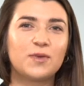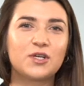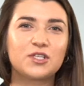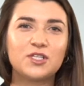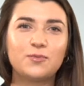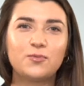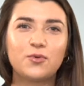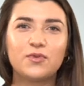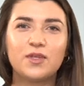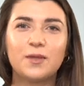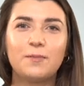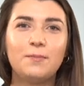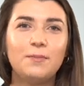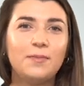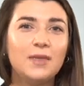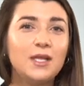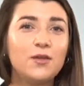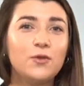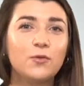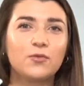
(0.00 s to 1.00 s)
marcher pour des
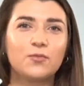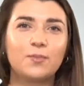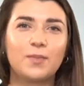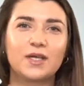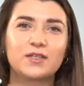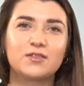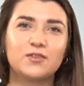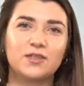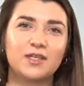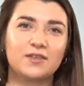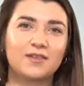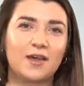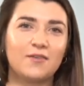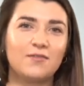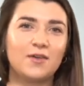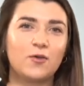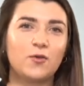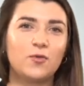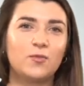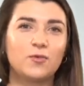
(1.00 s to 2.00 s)
millions de personnes à
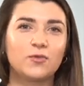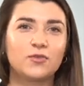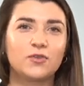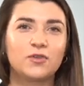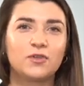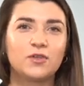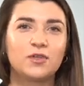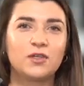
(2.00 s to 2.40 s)
travers le monde.